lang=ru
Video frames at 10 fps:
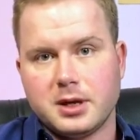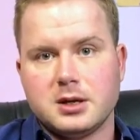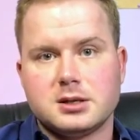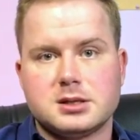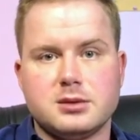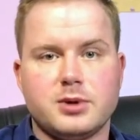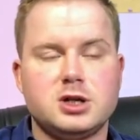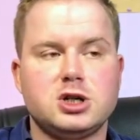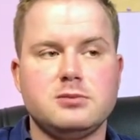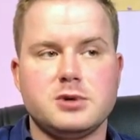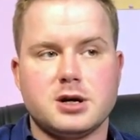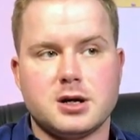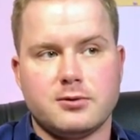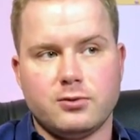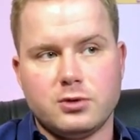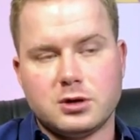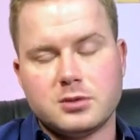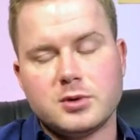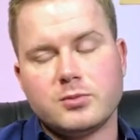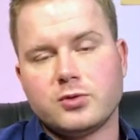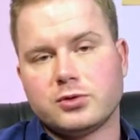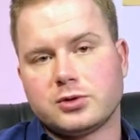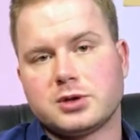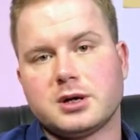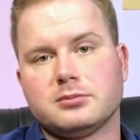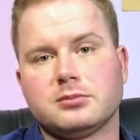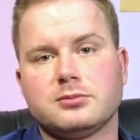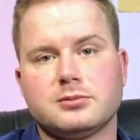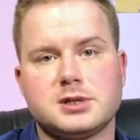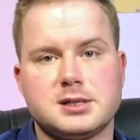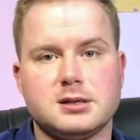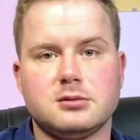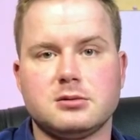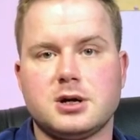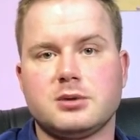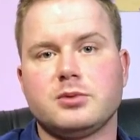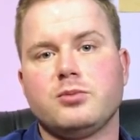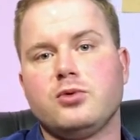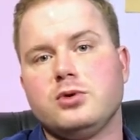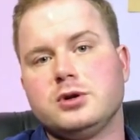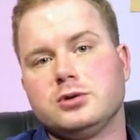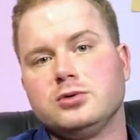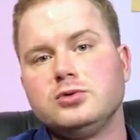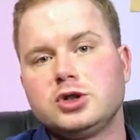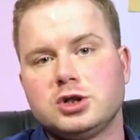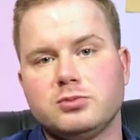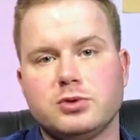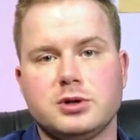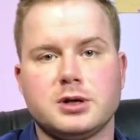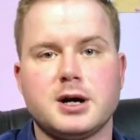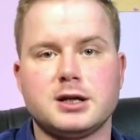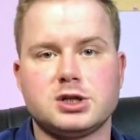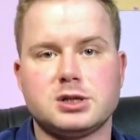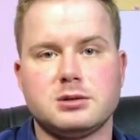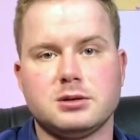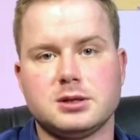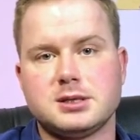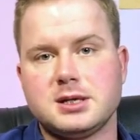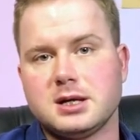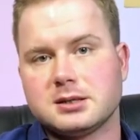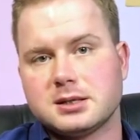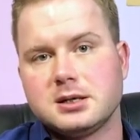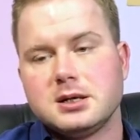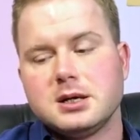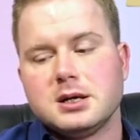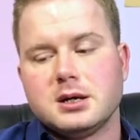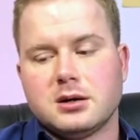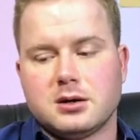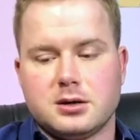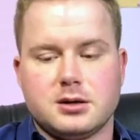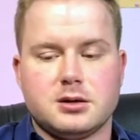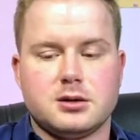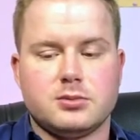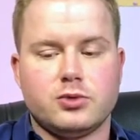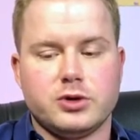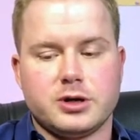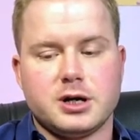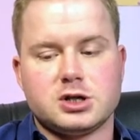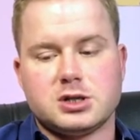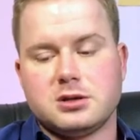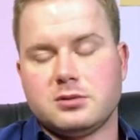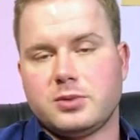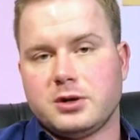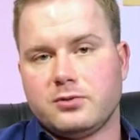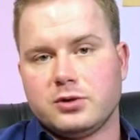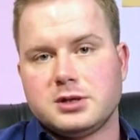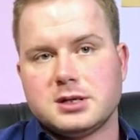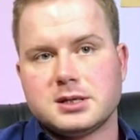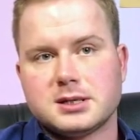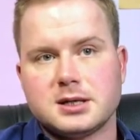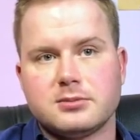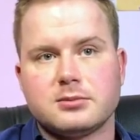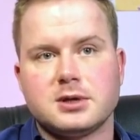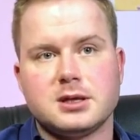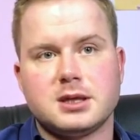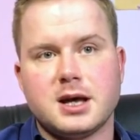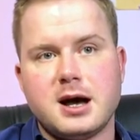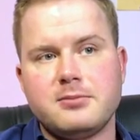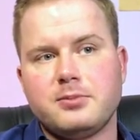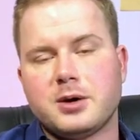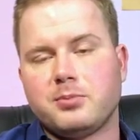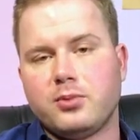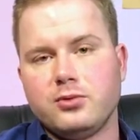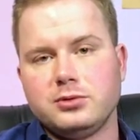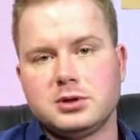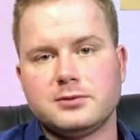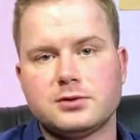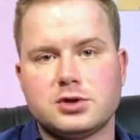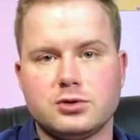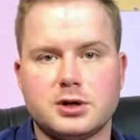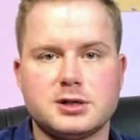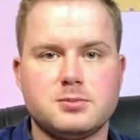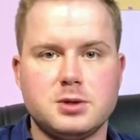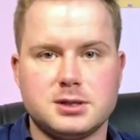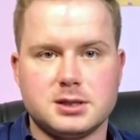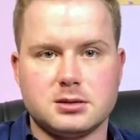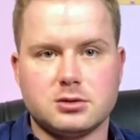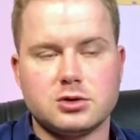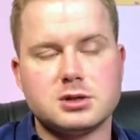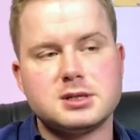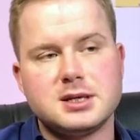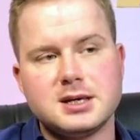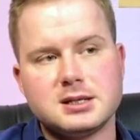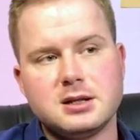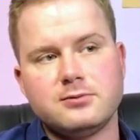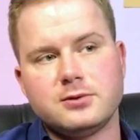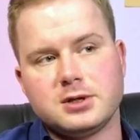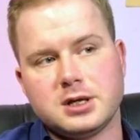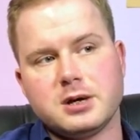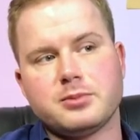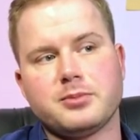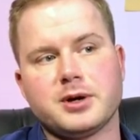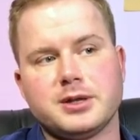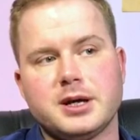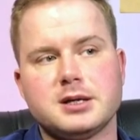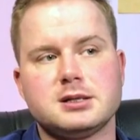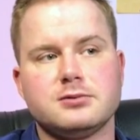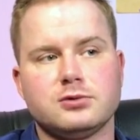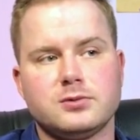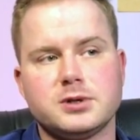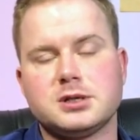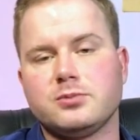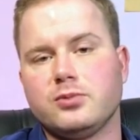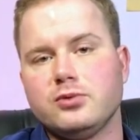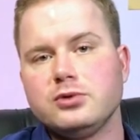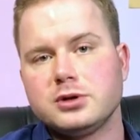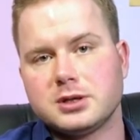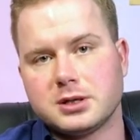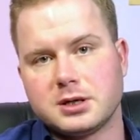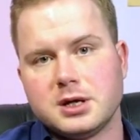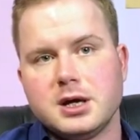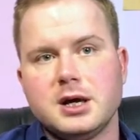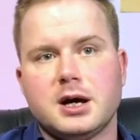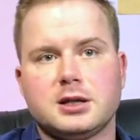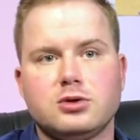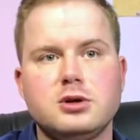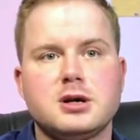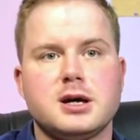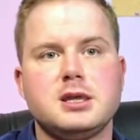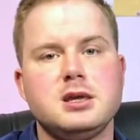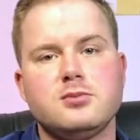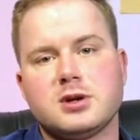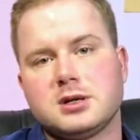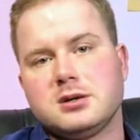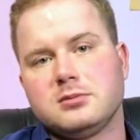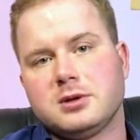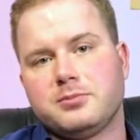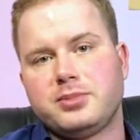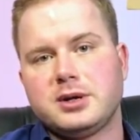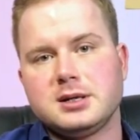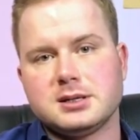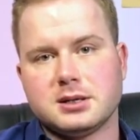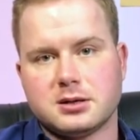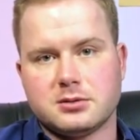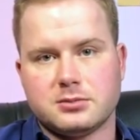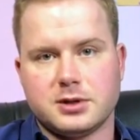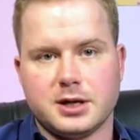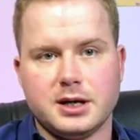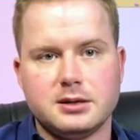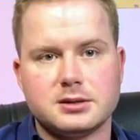с небольшими оговорками Монг там сделал как бы более лучший, более качественный текст, Э, более качественный перевод DSM, и там по пунктам все расписано. То есть, если вы не попадаете вот в эти пункты, а только одним каким-то признаком, да,